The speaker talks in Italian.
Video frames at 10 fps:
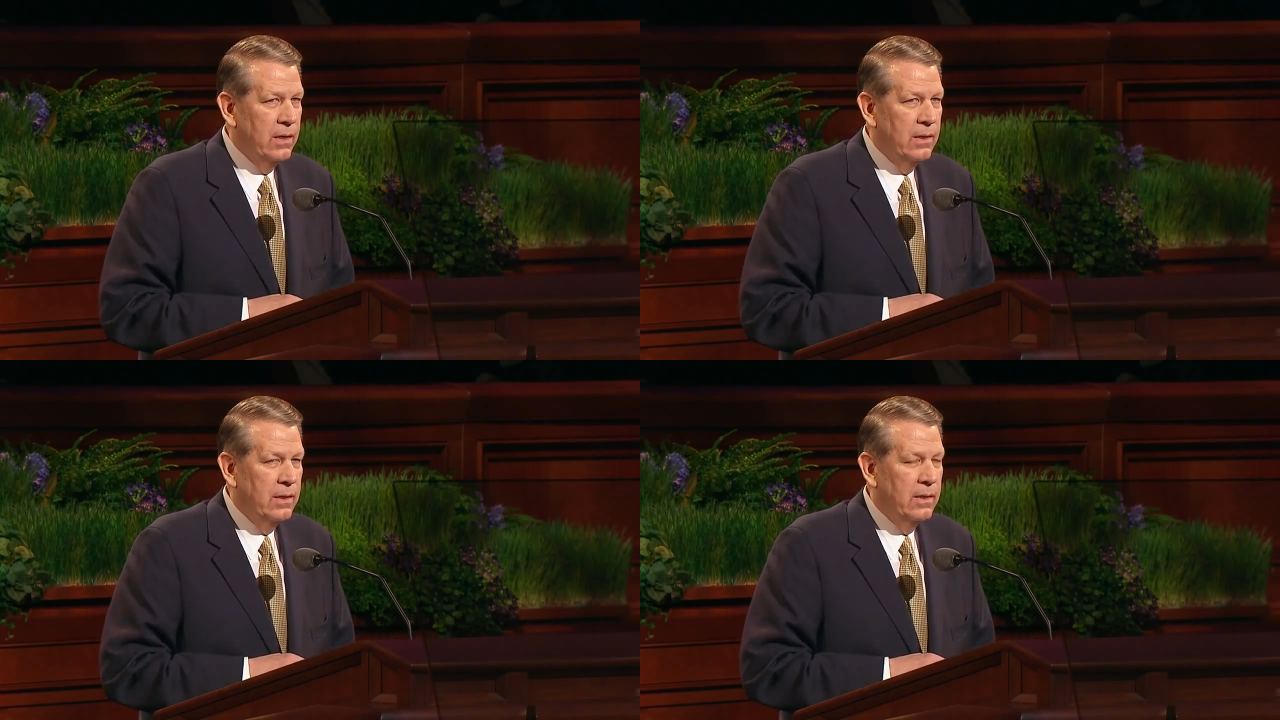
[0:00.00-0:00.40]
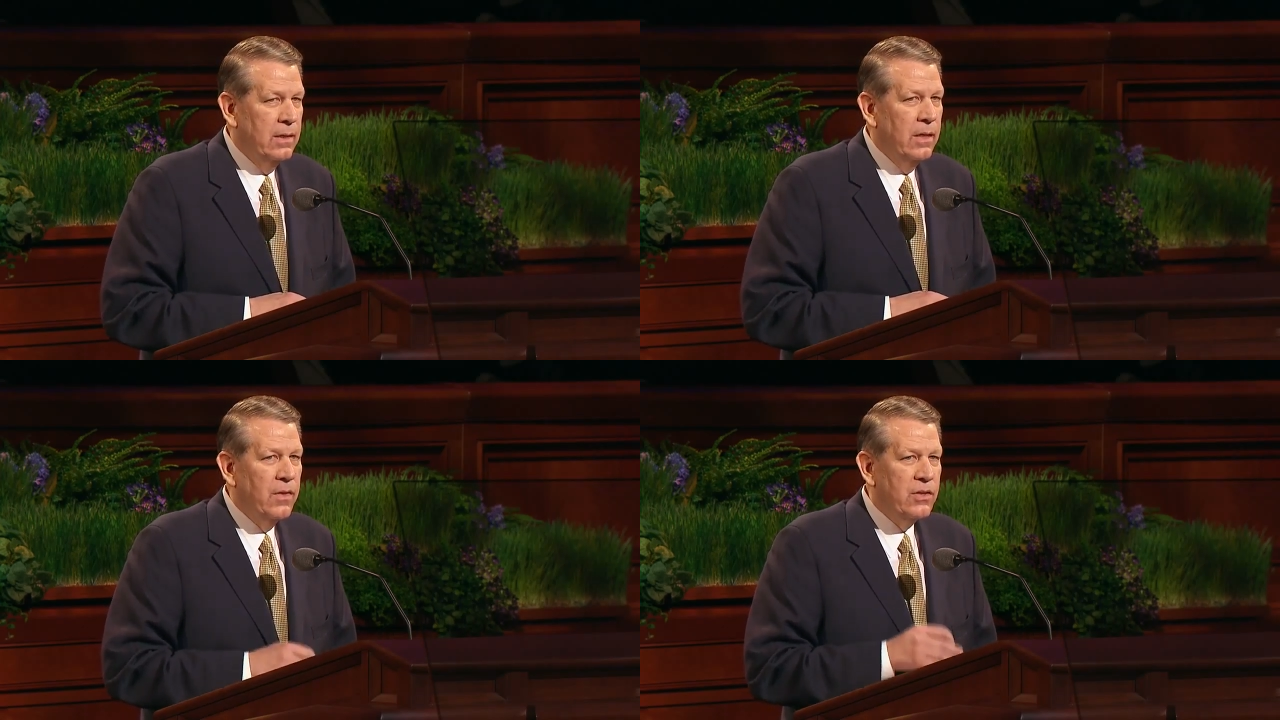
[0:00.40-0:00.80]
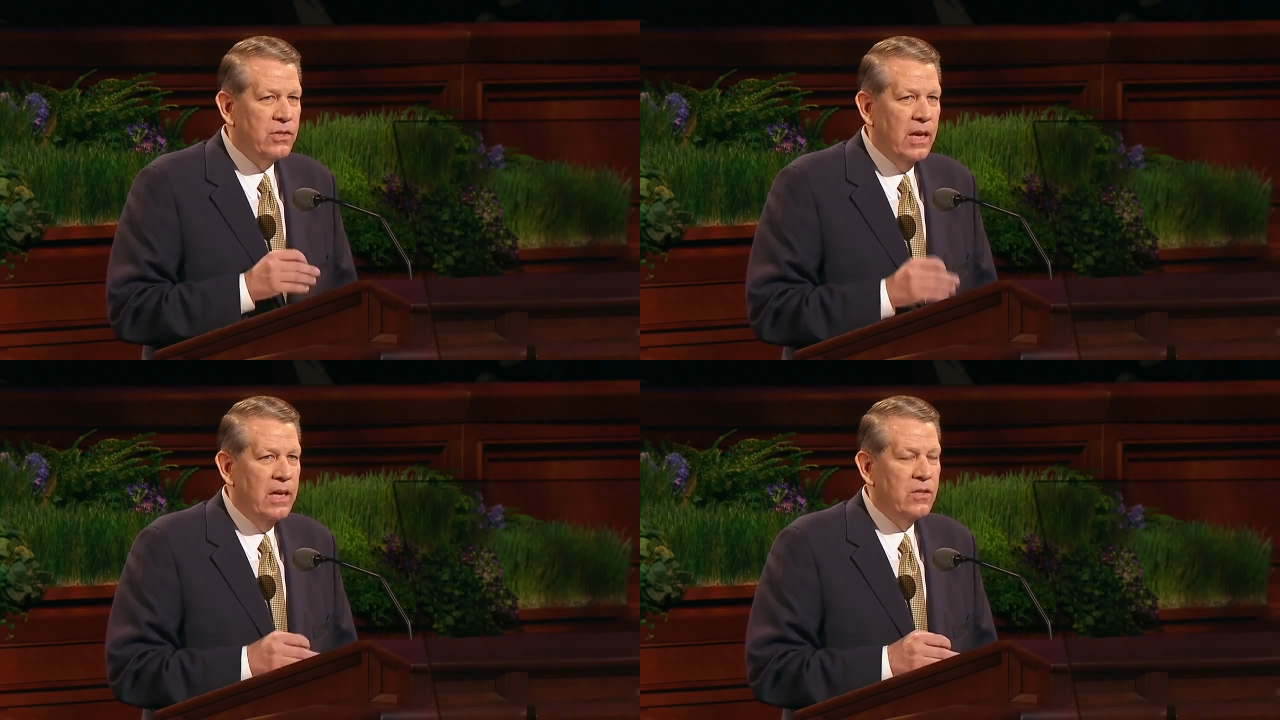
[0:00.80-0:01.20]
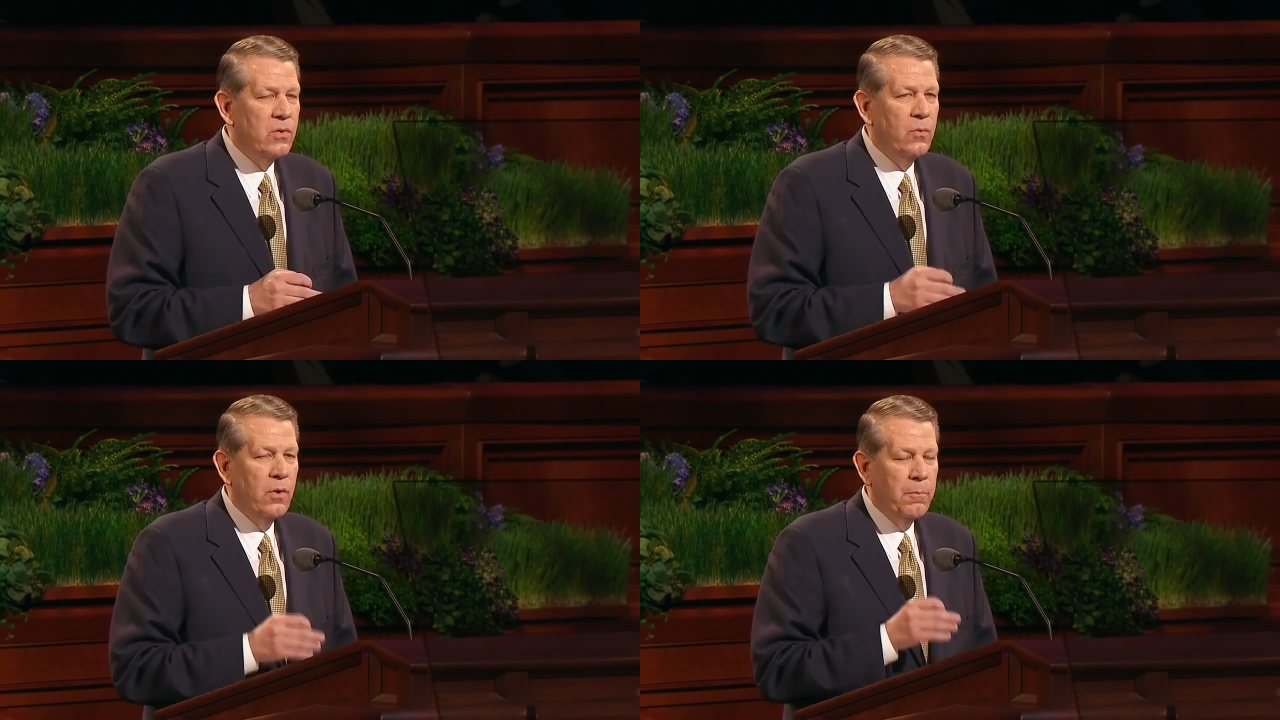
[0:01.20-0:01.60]
Molti sono arrivati
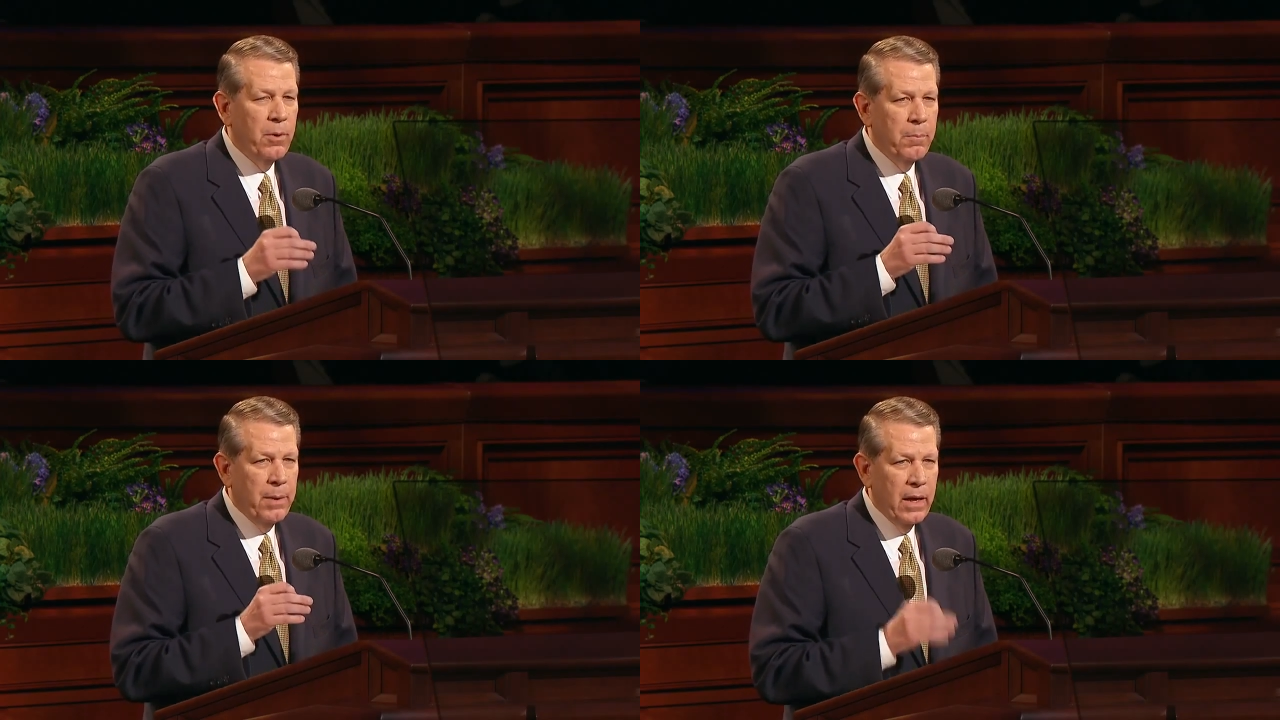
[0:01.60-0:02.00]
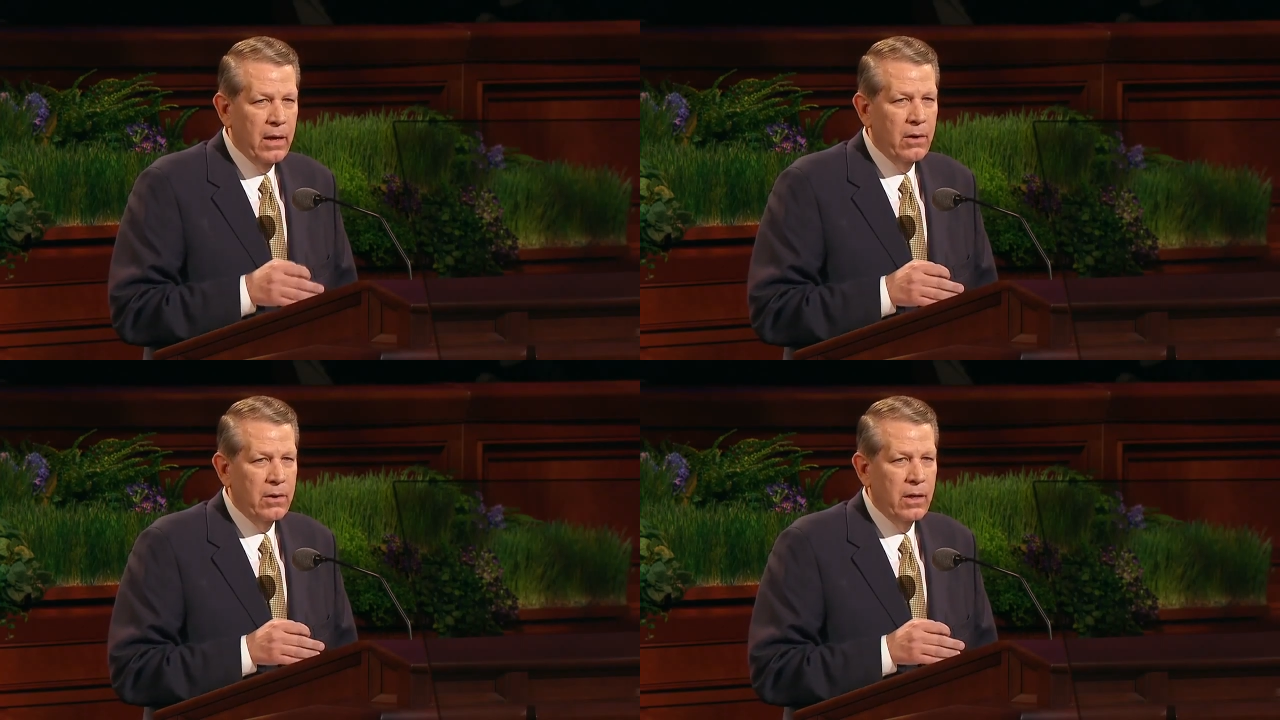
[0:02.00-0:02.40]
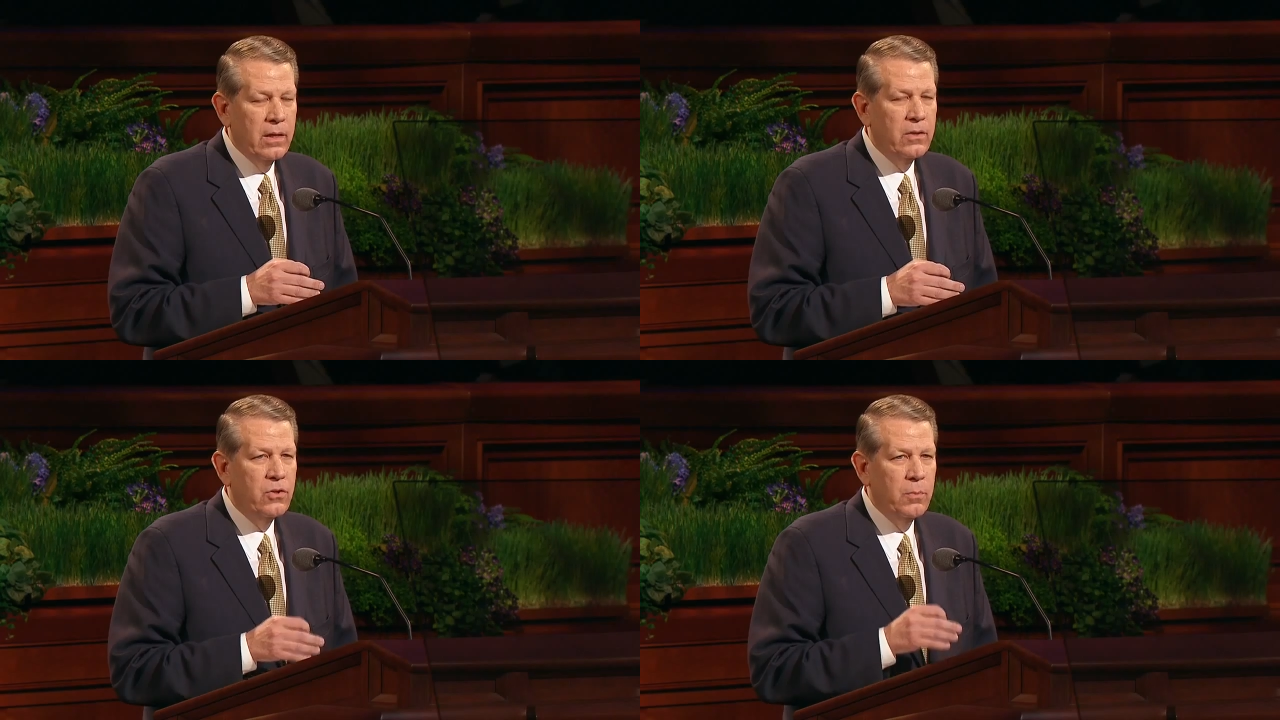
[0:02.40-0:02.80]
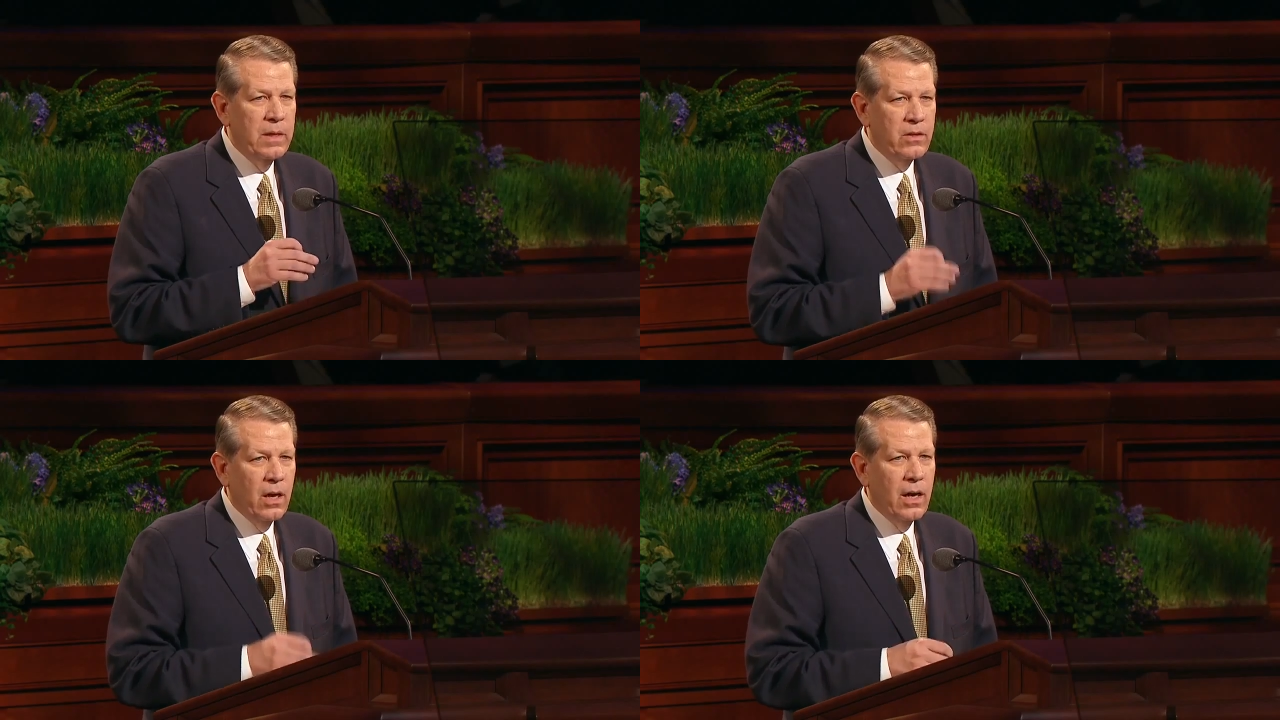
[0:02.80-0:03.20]
diverse ore prima dell'orario prefissato per
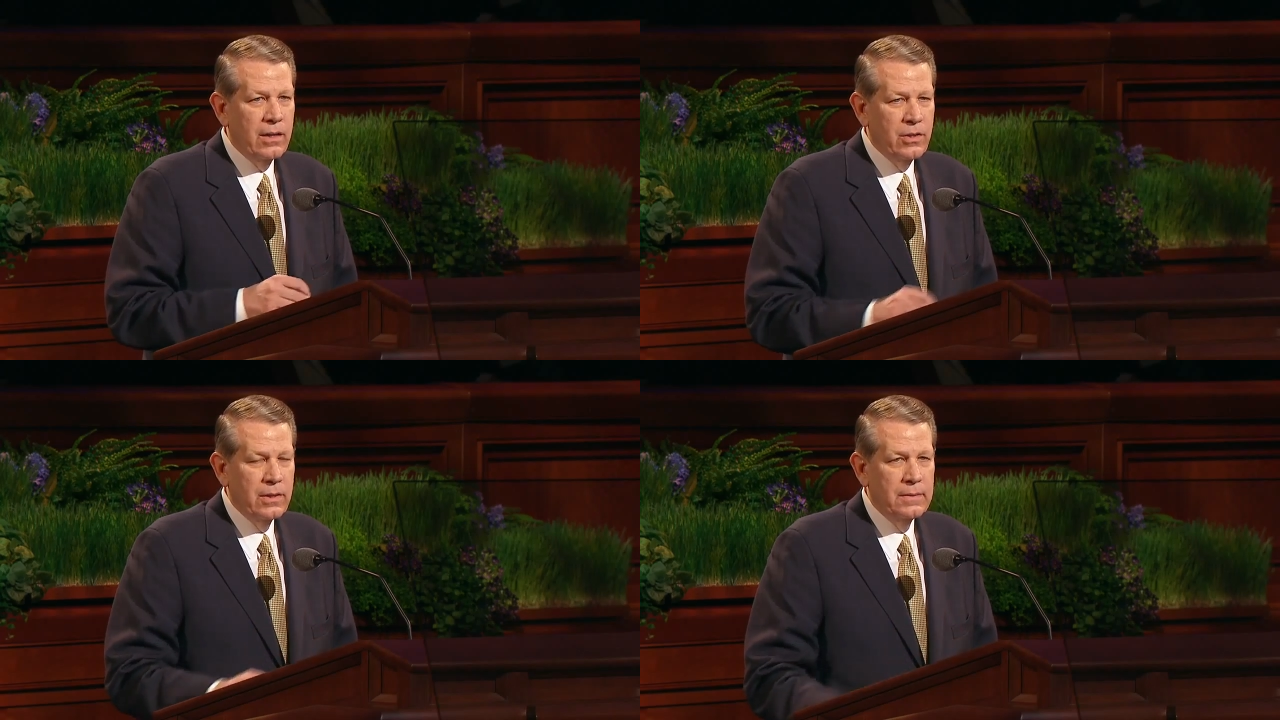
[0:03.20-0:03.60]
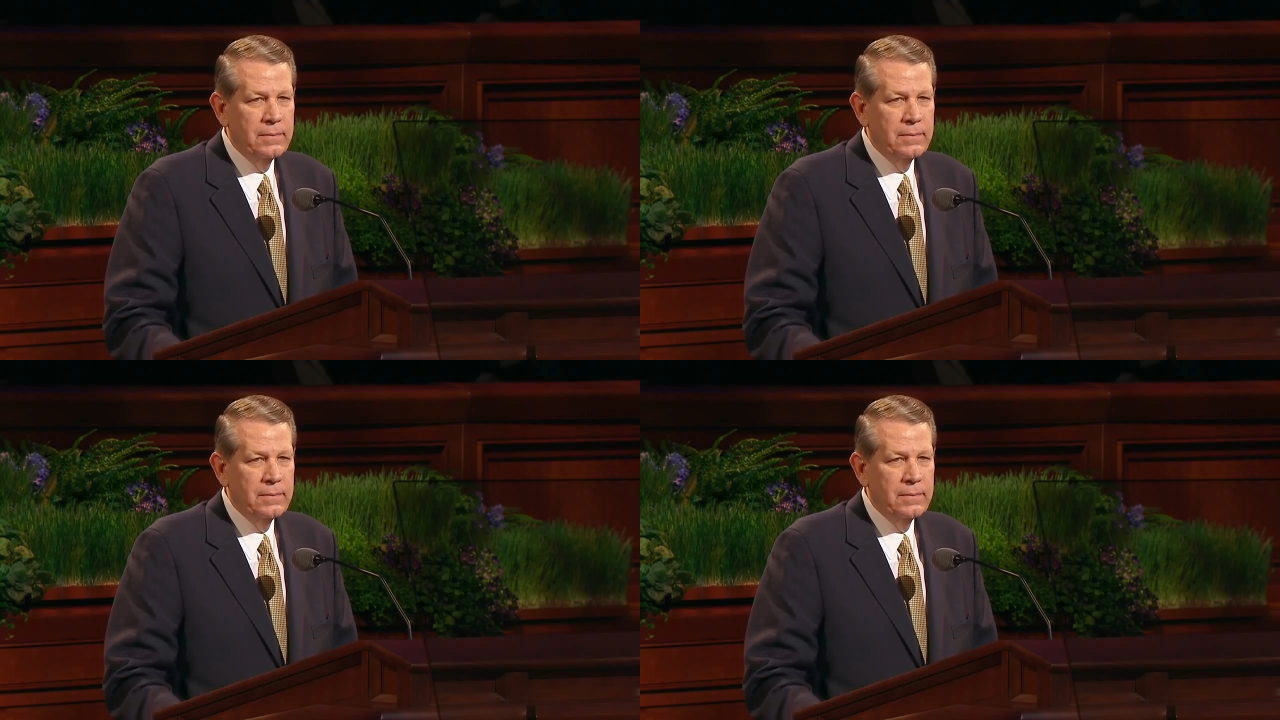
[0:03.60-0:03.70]
la riunione.